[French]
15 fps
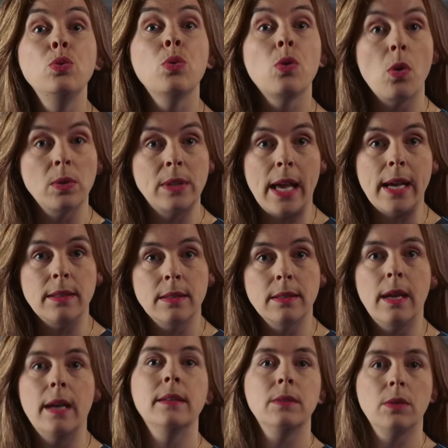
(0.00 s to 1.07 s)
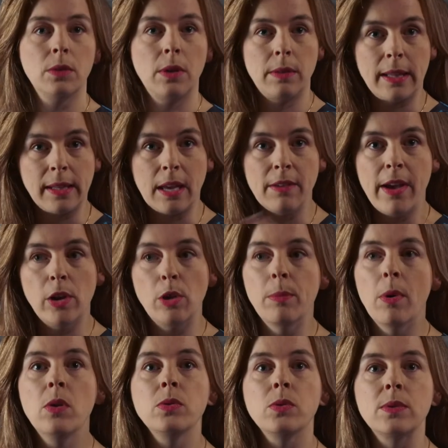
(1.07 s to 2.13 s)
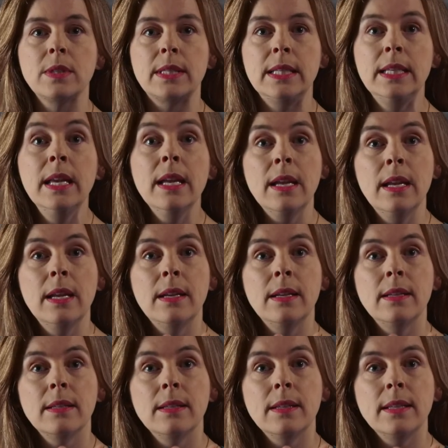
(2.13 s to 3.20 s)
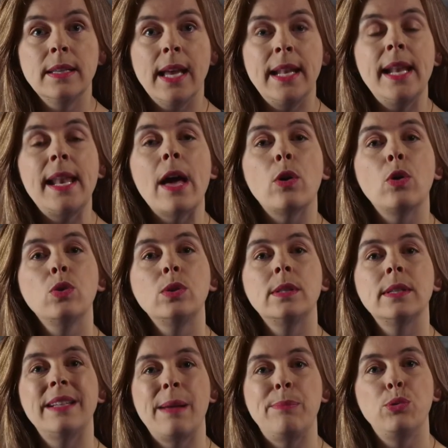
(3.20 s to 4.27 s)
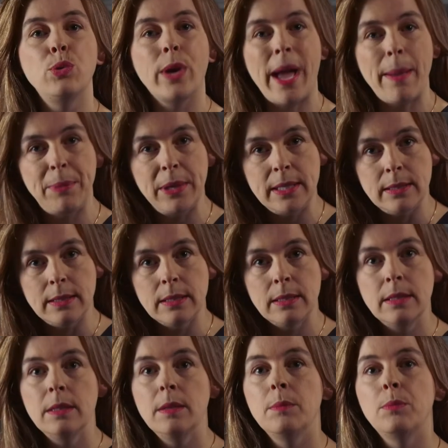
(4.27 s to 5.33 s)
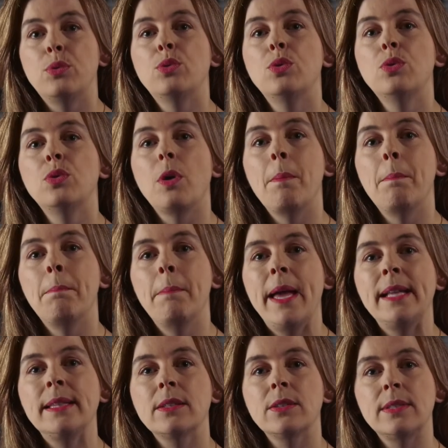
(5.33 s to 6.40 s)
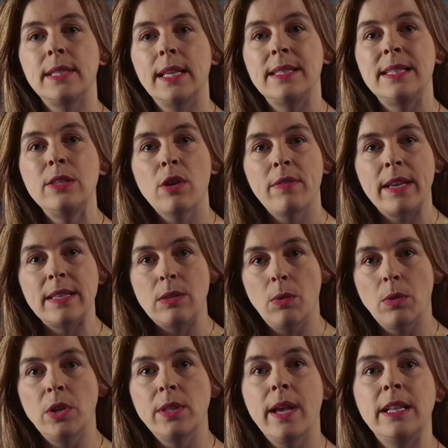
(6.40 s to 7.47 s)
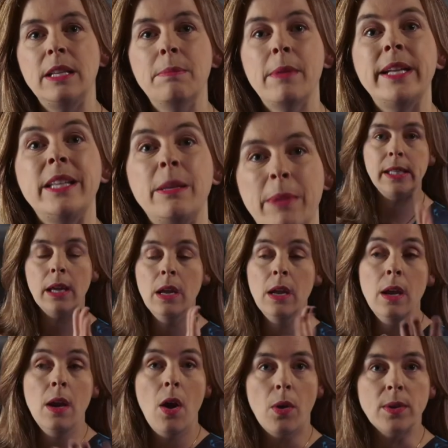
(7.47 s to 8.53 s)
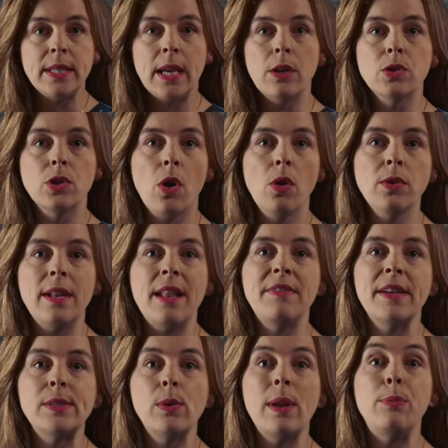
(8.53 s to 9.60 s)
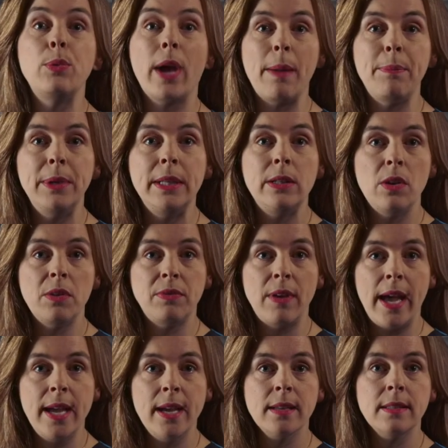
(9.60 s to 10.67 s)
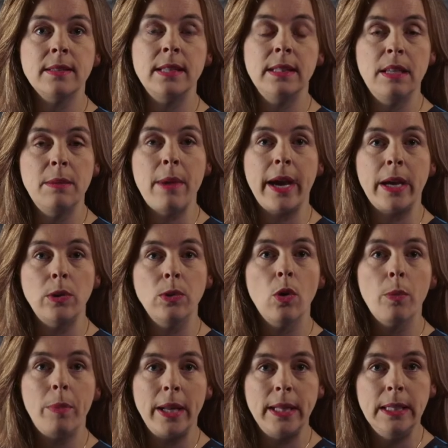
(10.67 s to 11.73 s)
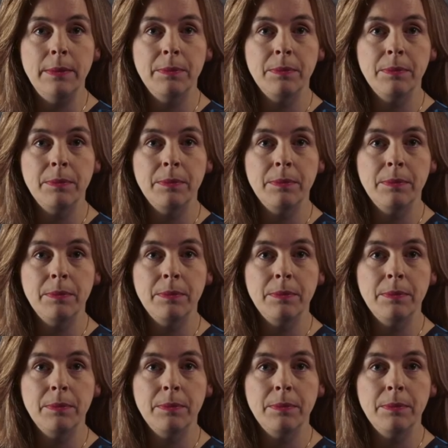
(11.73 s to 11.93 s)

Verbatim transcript: nos contacts hein, à travers le monde, on se dit quelle est la route la plus rapide pour mettre cette innovation-là dans les mains des médecins. On s'est rendu compte que la façon la plus rapide de le faire, c'est de démarrer une compagnie.